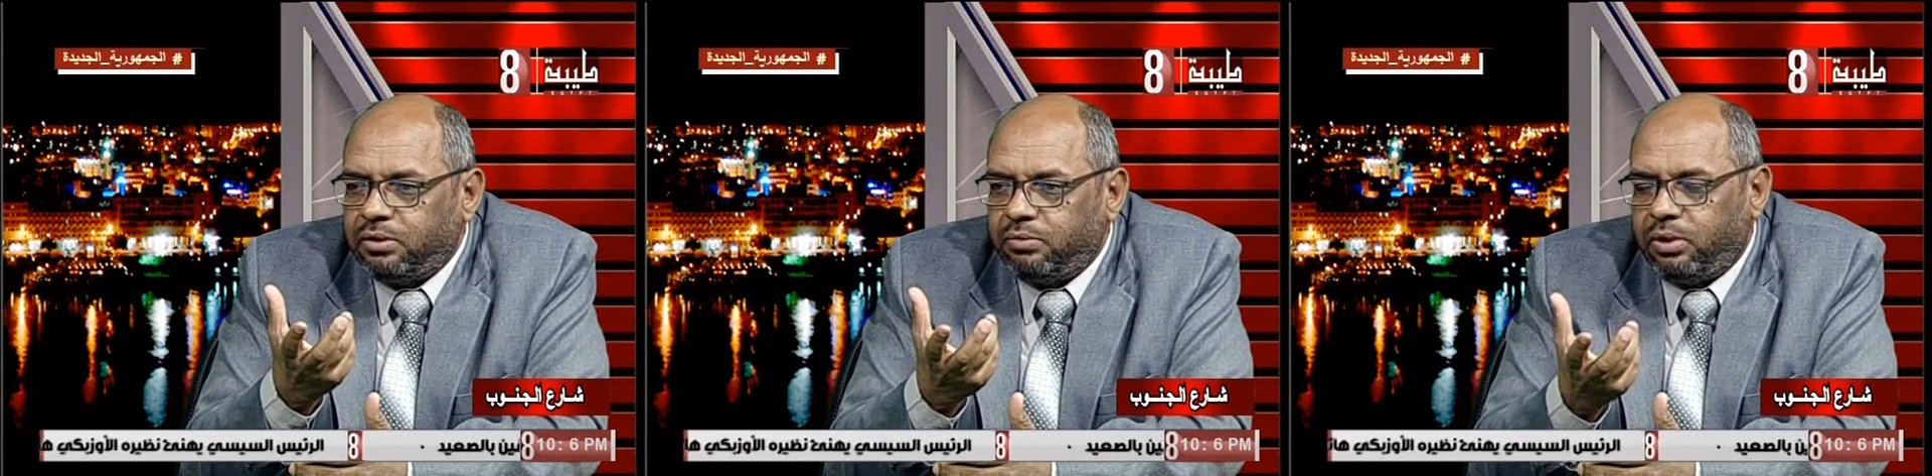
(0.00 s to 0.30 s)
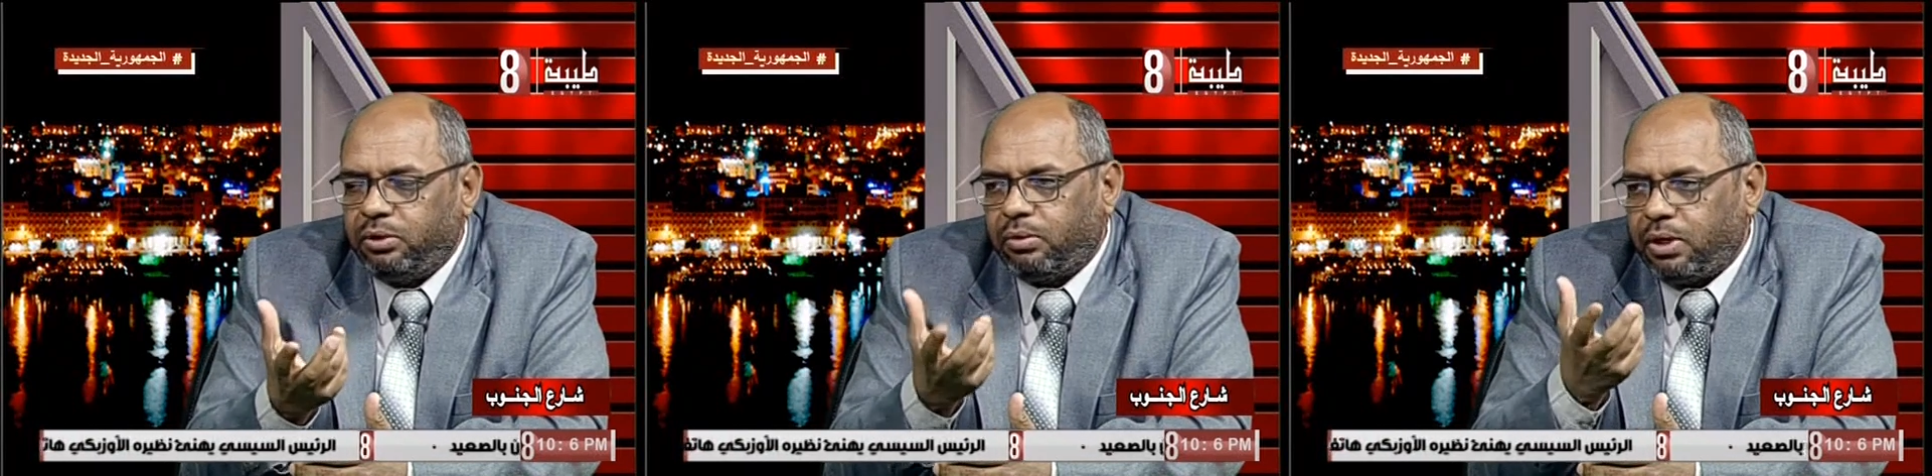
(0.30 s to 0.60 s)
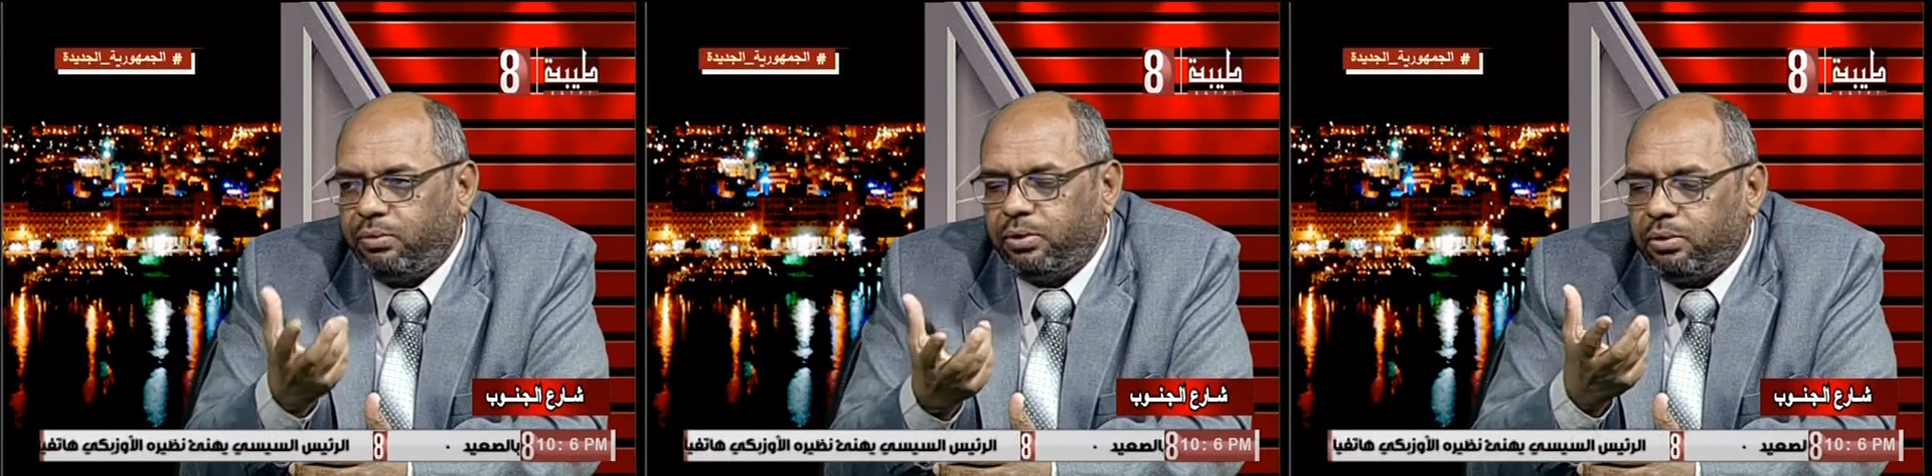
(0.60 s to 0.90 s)

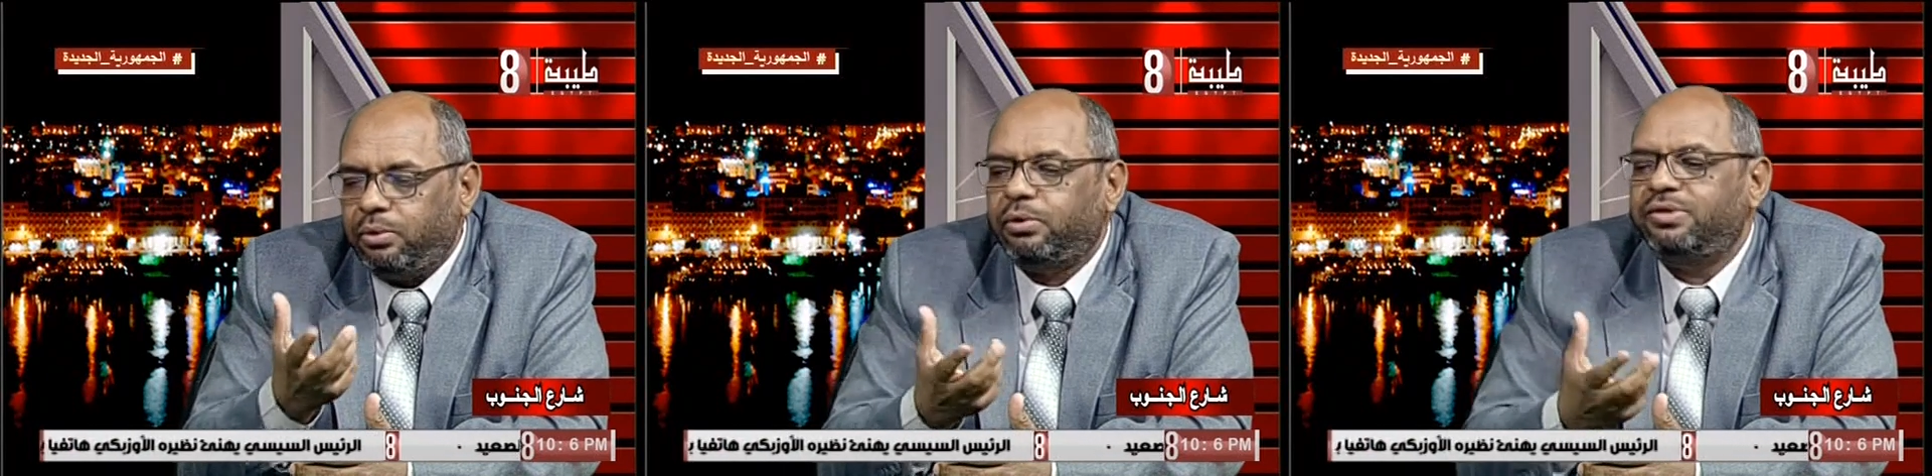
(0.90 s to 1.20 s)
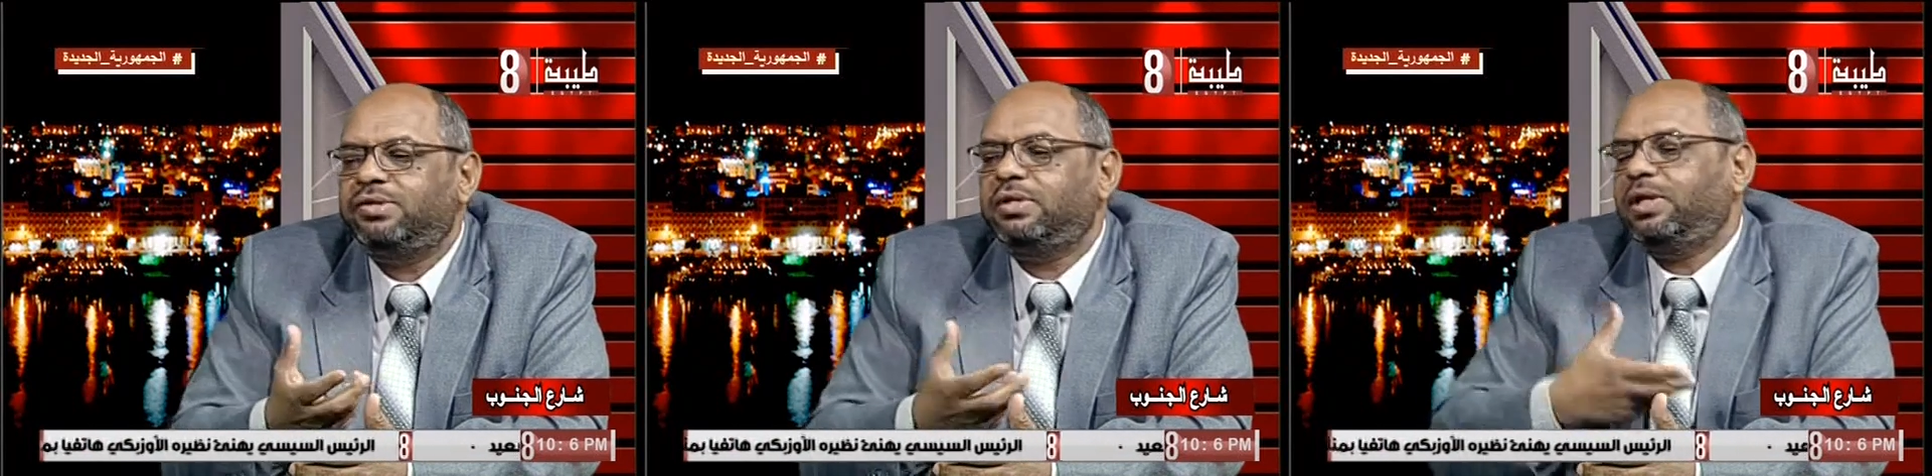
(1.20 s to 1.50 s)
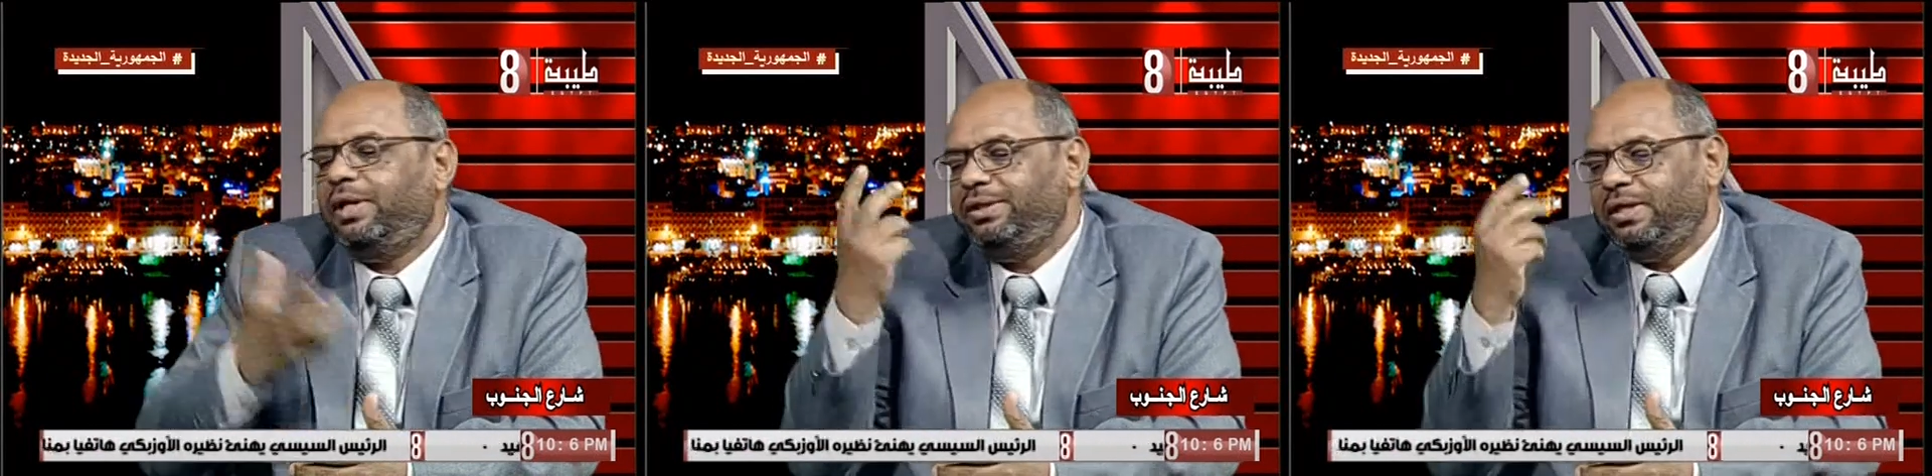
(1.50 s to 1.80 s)
ويقوي خلق الصدق
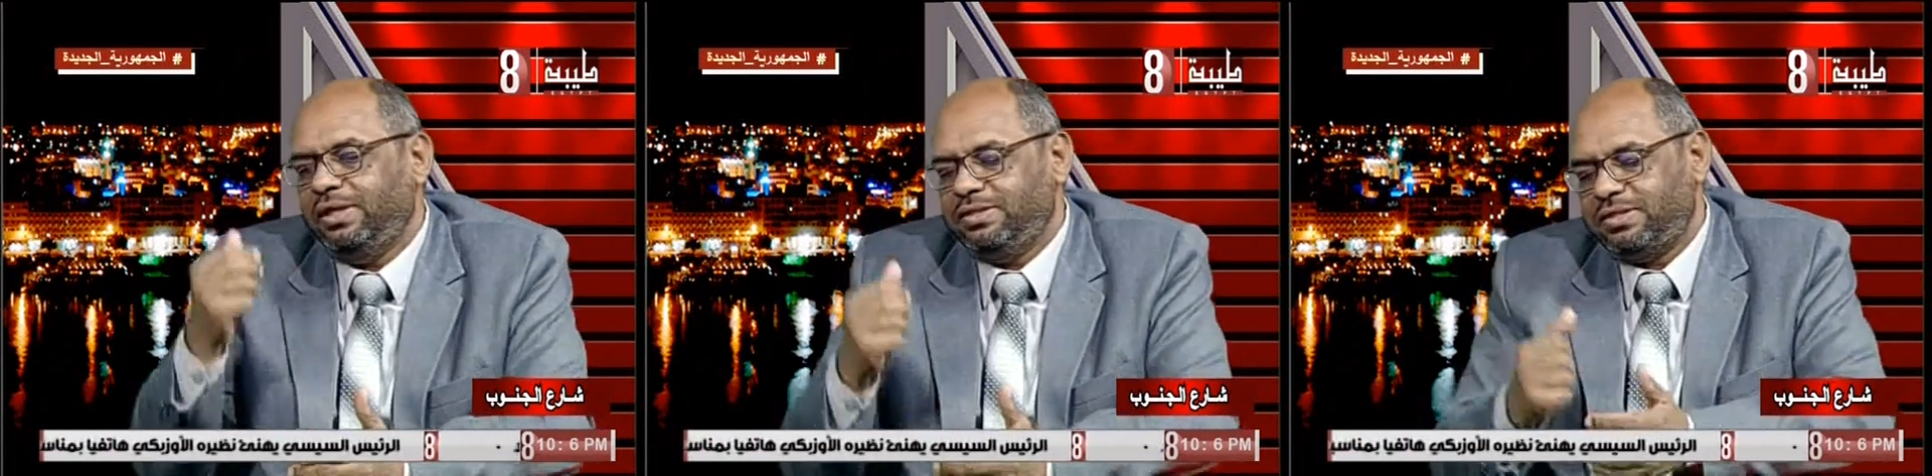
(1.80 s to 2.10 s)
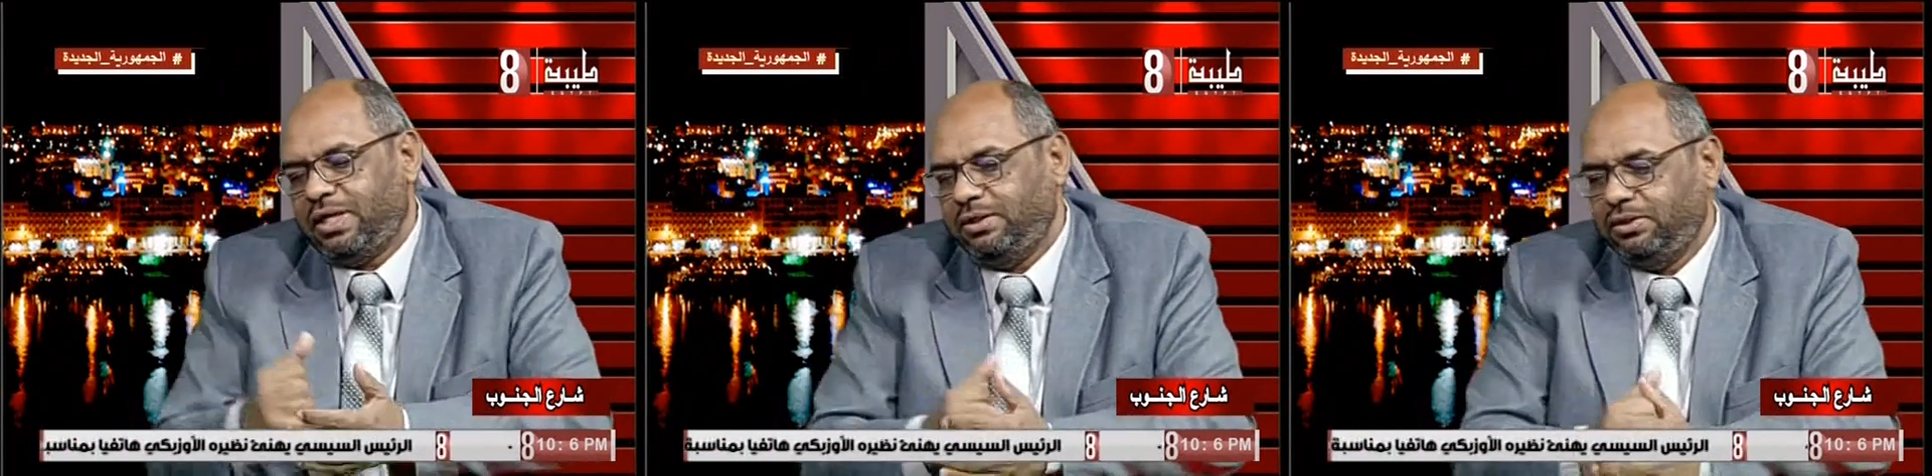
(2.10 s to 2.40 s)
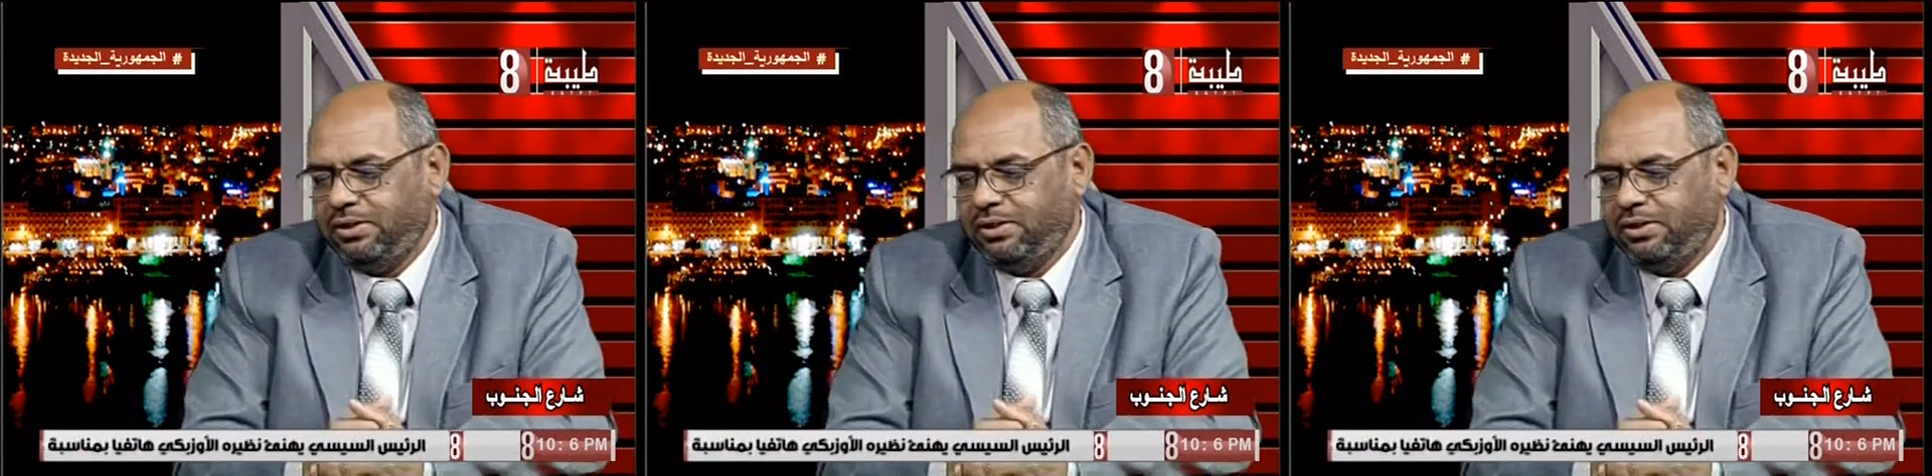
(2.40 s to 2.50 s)
عند الإنسان